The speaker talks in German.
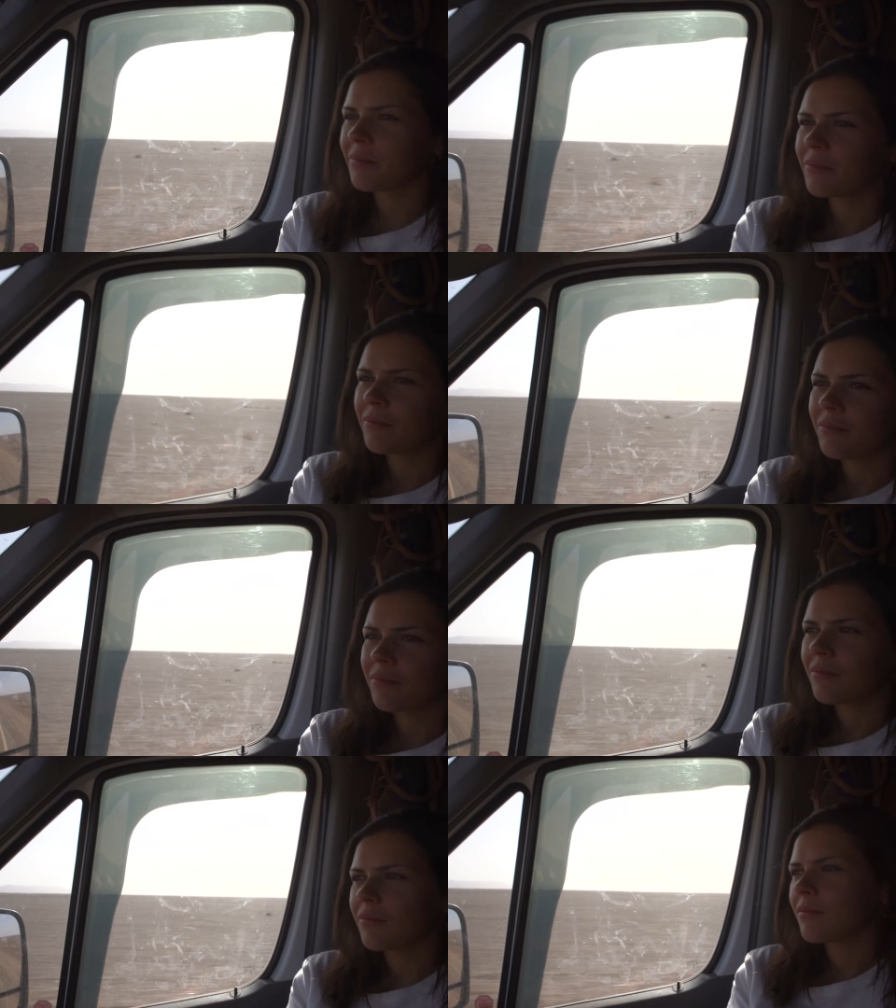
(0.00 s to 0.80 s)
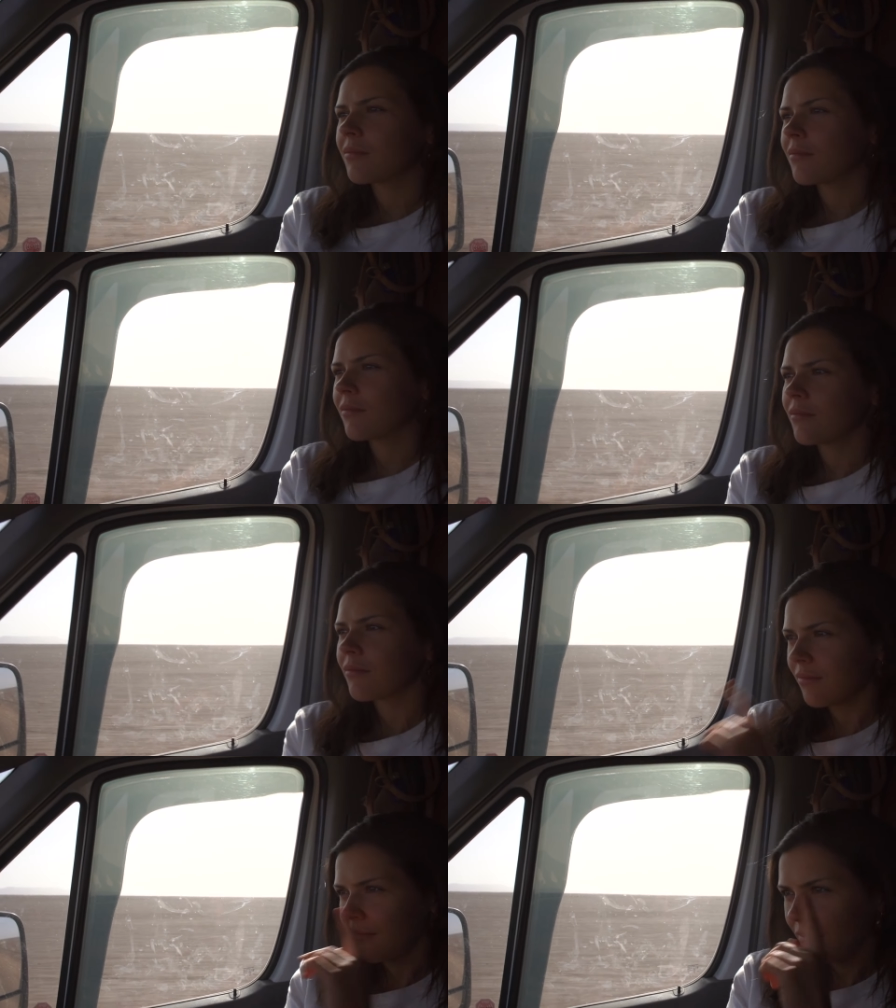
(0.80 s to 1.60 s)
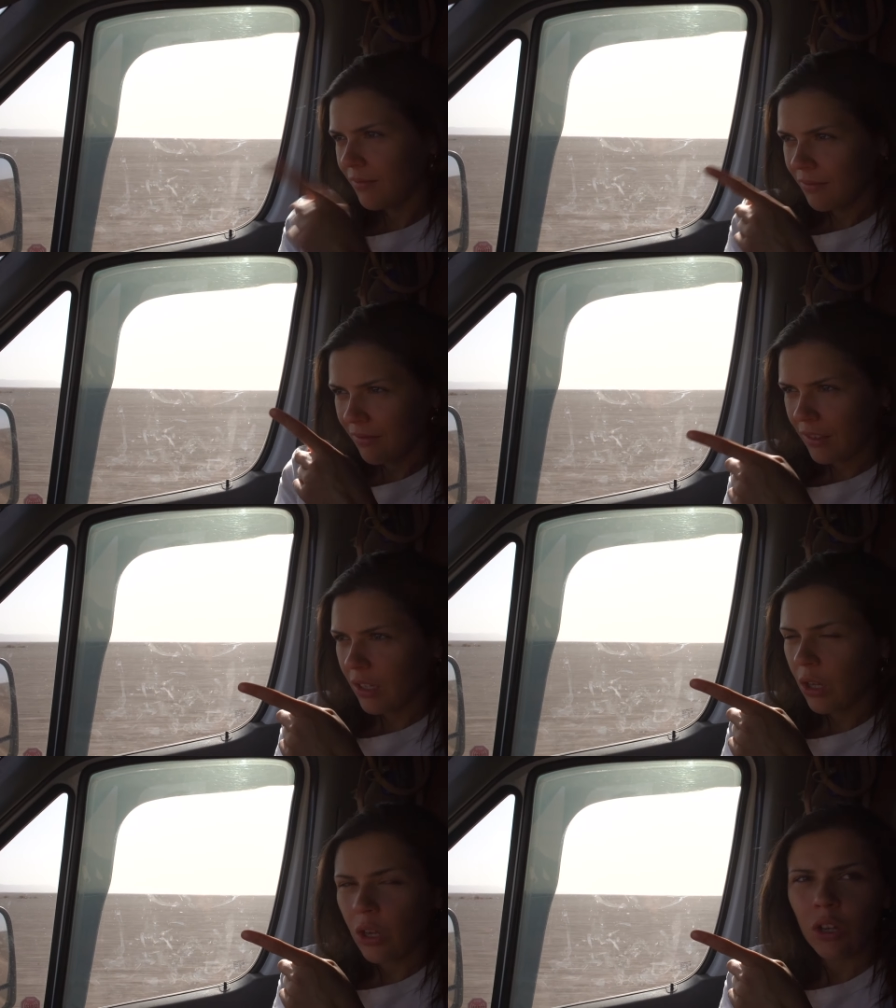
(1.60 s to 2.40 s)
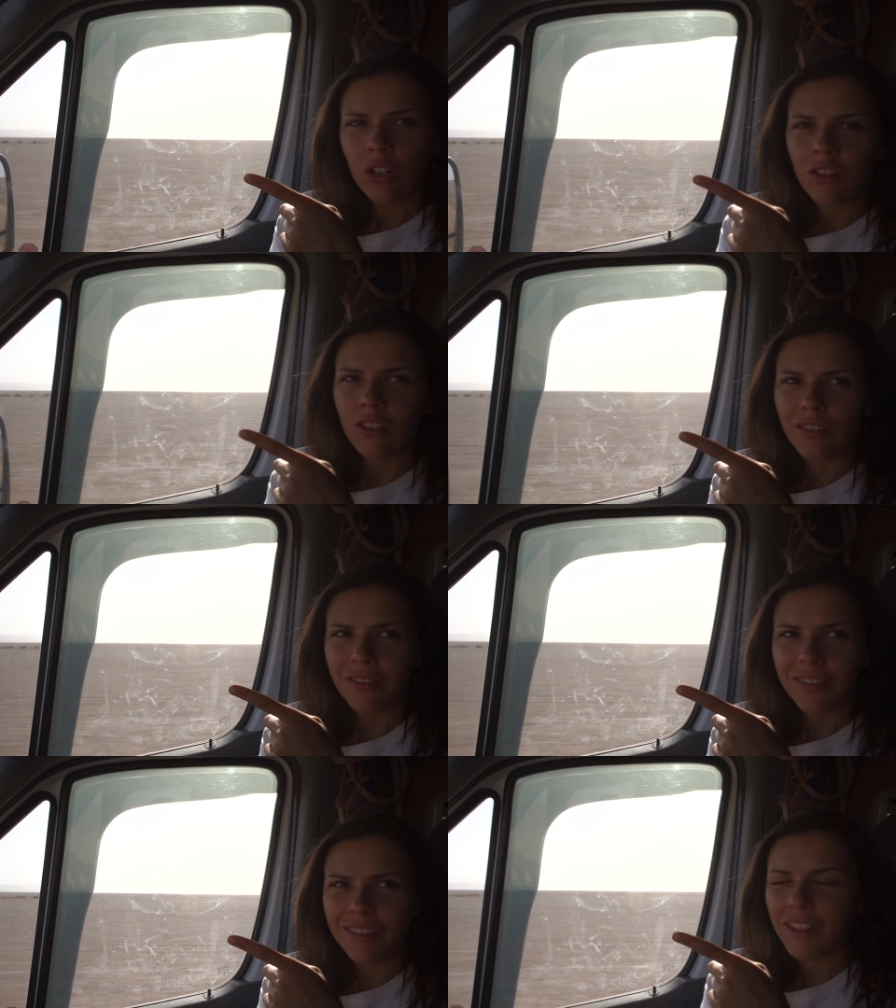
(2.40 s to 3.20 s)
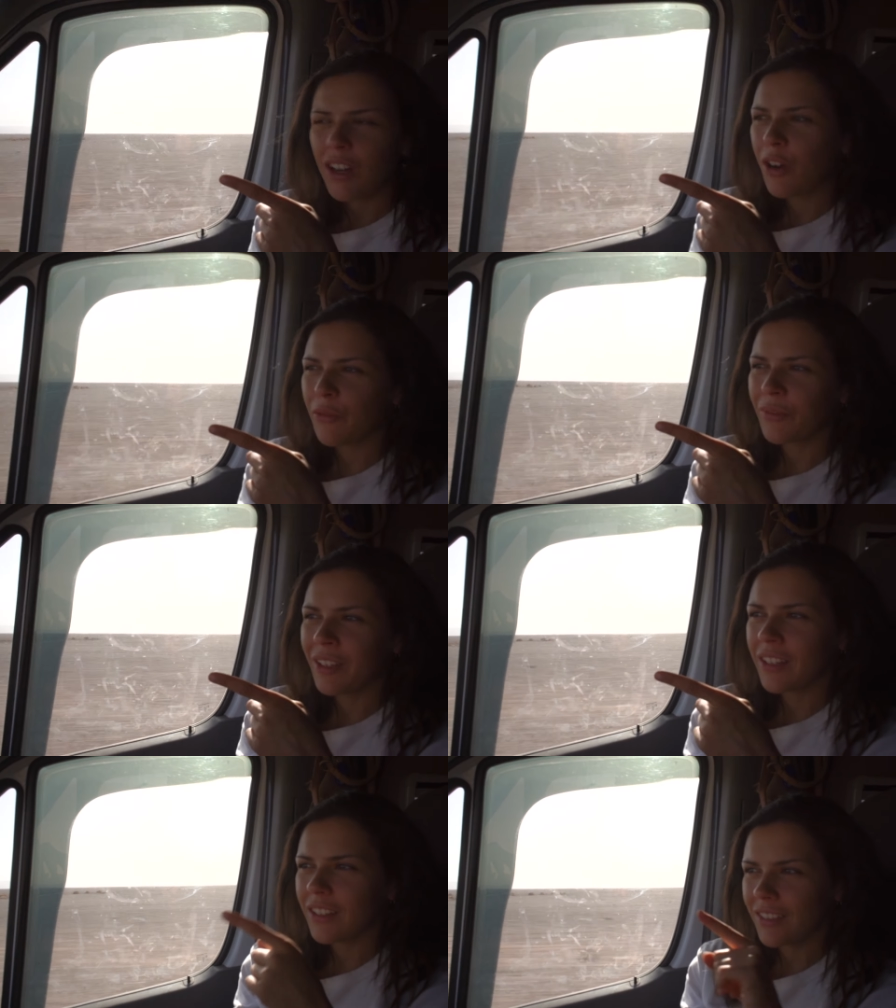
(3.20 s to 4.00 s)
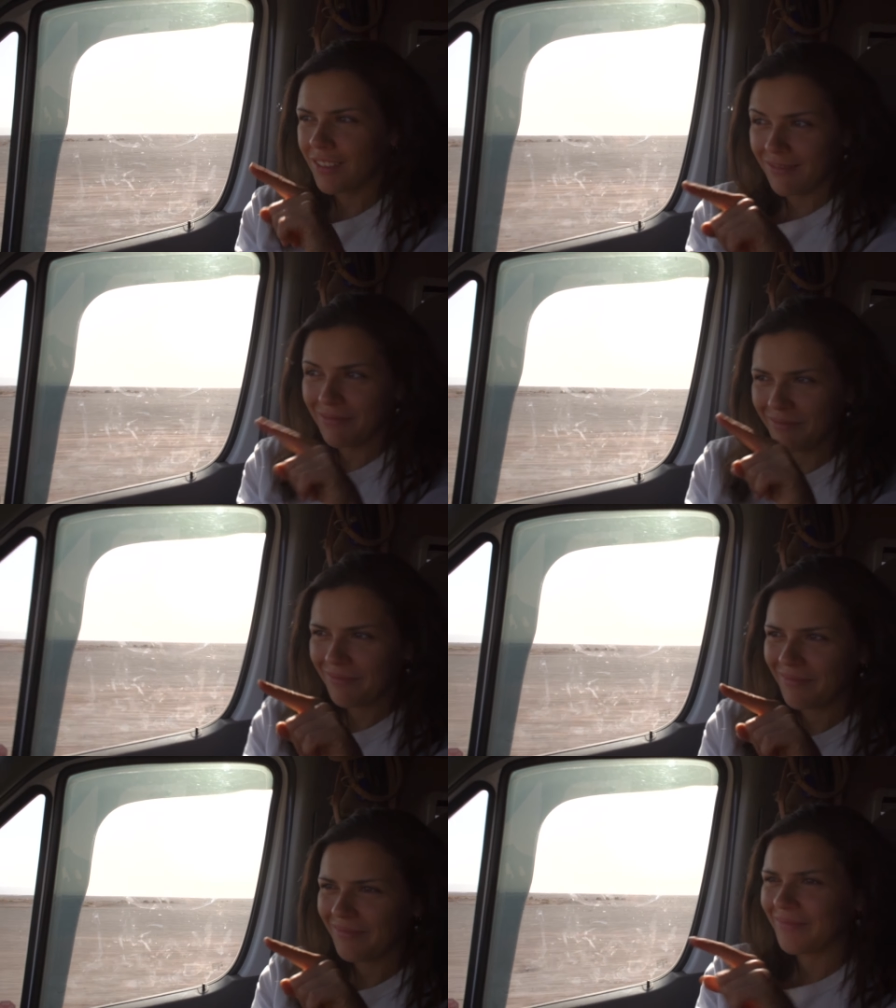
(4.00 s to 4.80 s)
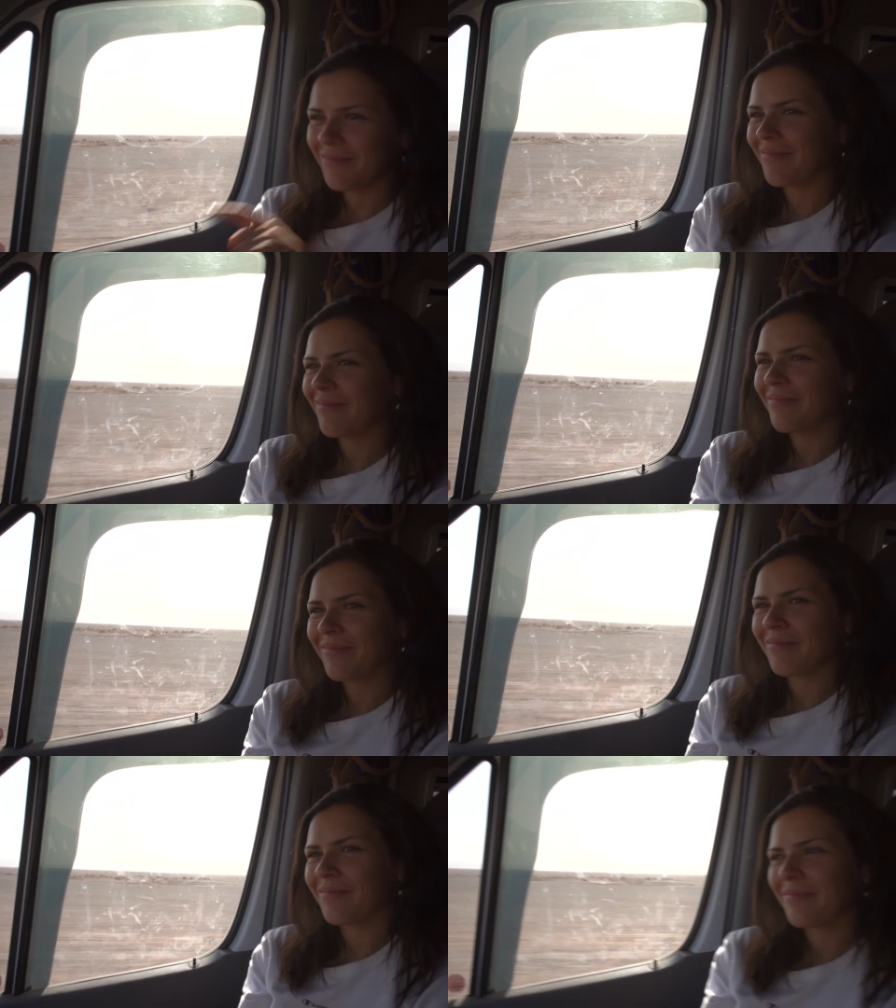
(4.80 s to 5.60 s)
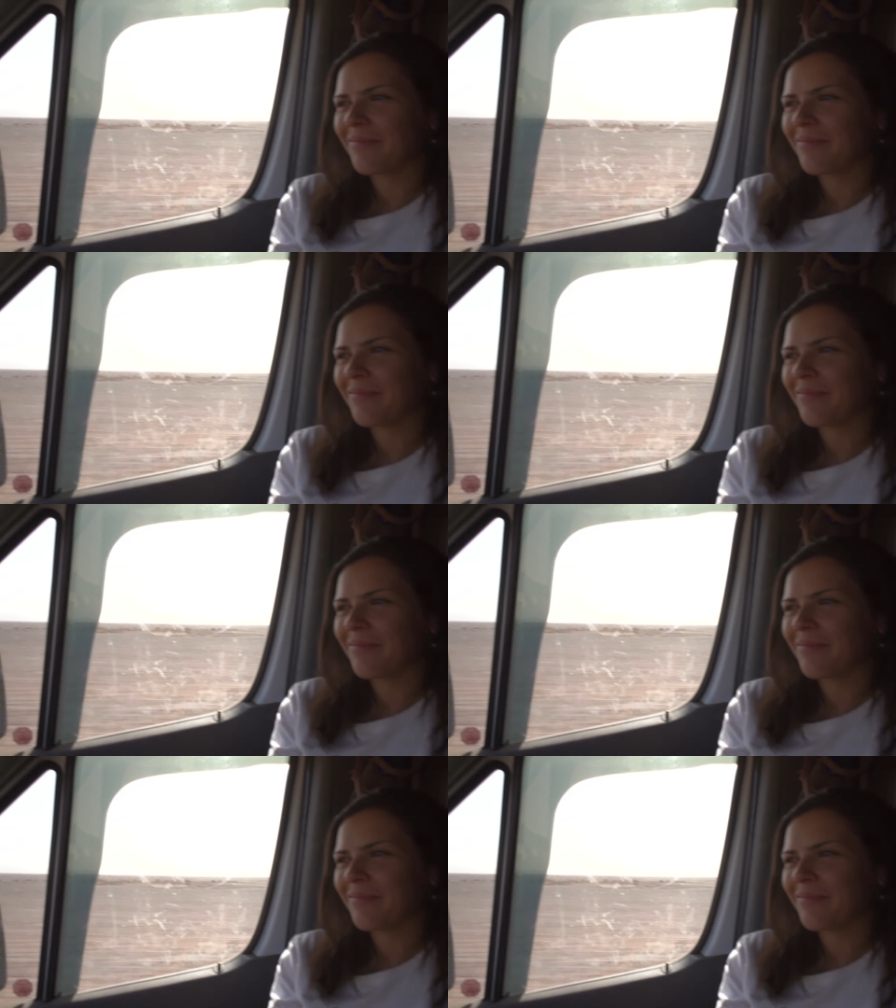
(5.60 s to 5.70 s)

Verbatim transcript: absolutes Highlight. Wir sind jetzt auf jeden Fall auf dem Weg, auf dem Weg zu